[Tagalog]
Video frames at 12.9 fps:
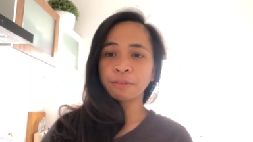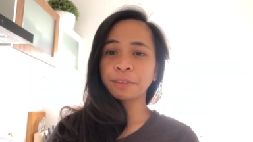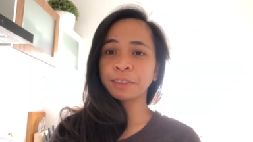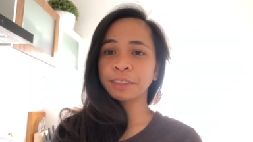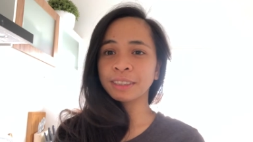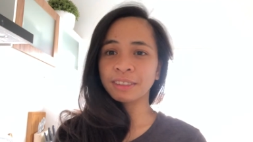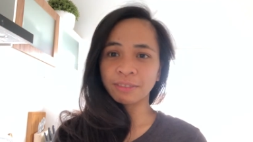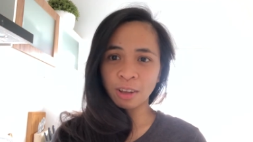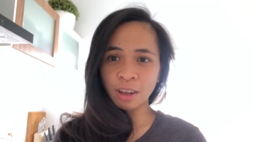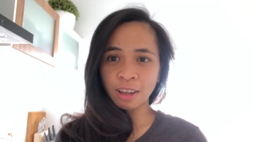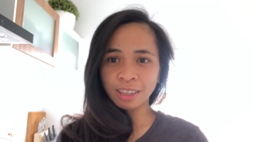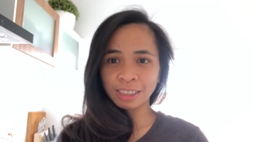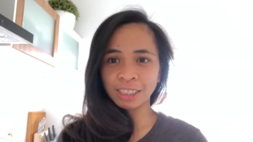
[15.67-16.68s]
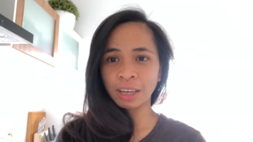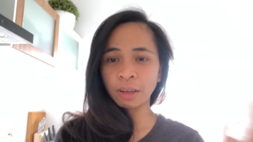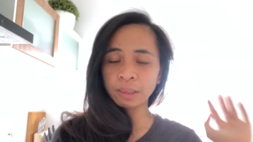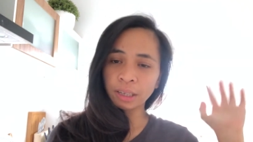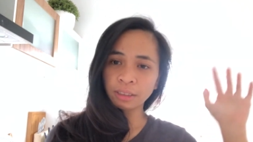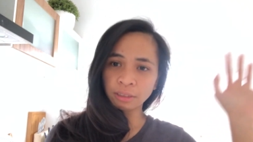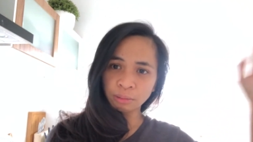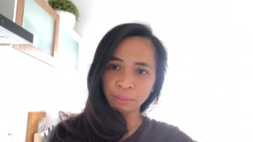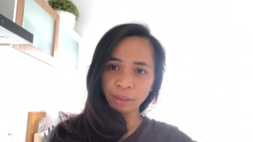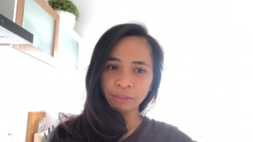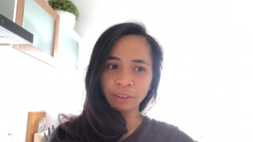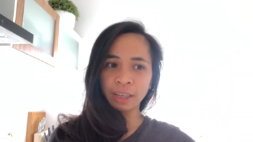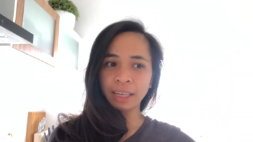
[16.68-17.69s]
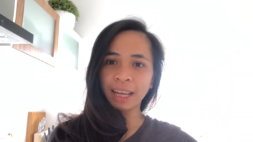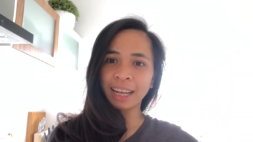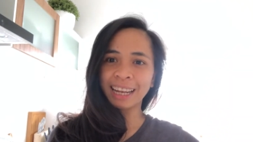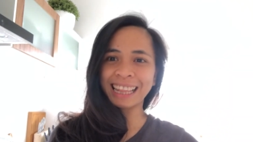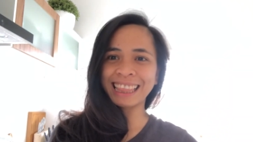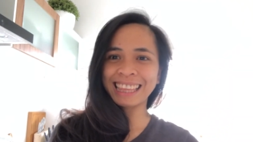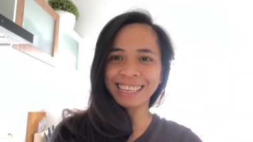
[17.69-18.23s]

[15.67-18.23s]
First of all, shout out to my friend Ellen.